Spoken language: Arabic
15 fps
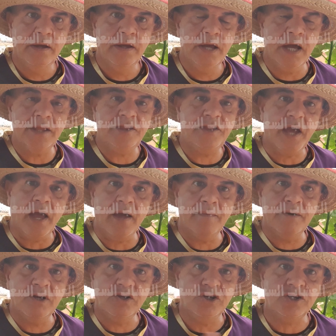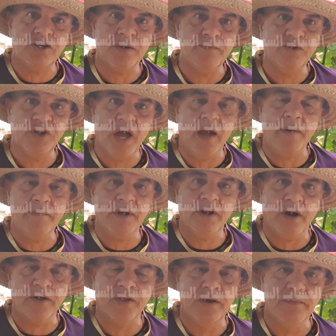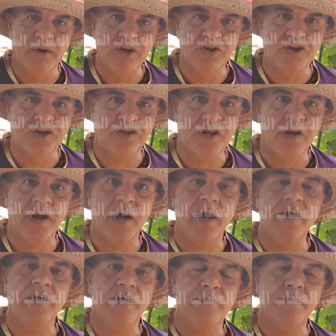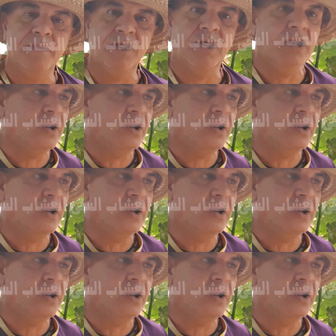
يدعم الجسم دعما عظيما جدا اي مثل